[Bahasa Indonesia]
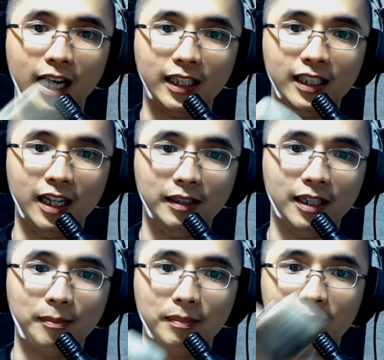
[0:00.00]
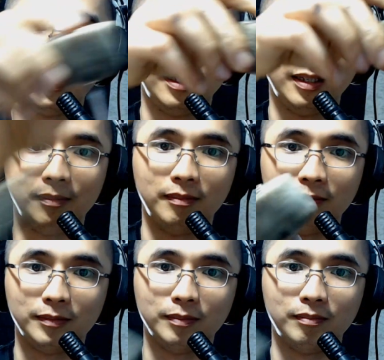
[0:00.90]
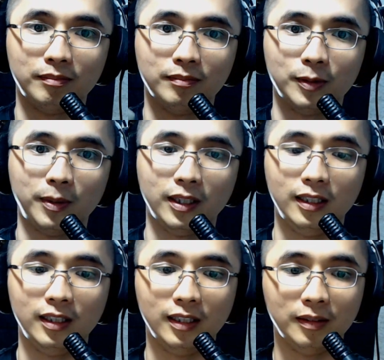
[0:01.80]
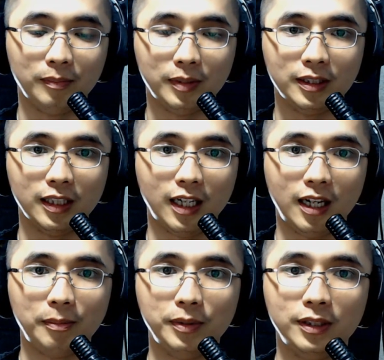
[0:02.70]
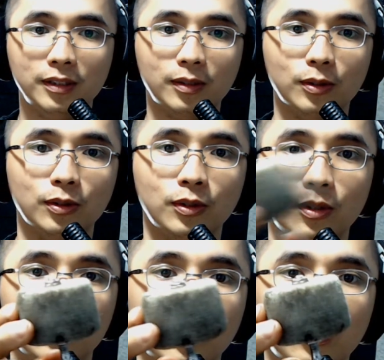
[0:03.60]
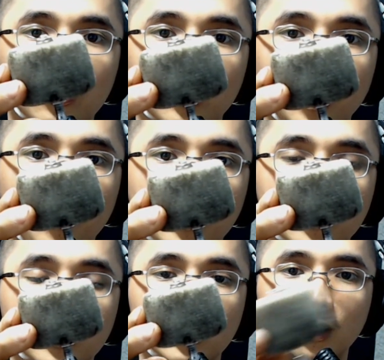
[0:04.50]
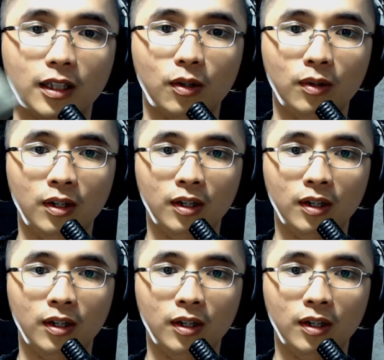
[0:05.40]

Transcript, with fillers: lagi nggak bisa seperti ini Biasanya kan habis terus duk nempel di sini atau